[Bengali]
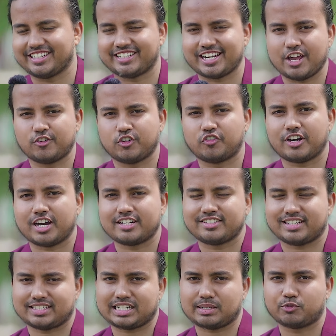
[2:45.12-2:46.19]
টাইম ওভার
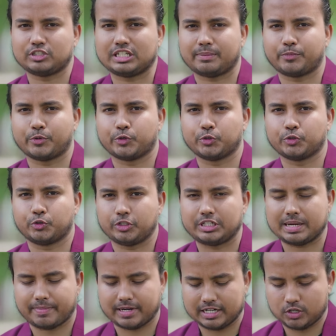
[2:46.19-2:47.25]
চারটার মধ্যে আপু
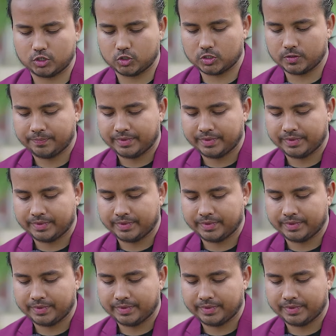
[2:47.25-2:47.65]
দুইটা পারলো